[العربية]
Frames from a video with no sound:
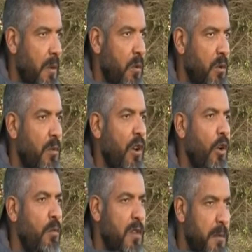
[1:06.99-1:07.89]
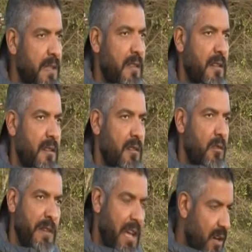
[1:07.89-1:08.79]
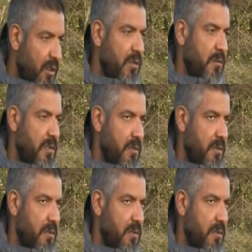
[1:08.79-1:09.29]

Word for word: وطموحهم كبير ومن حقهم ان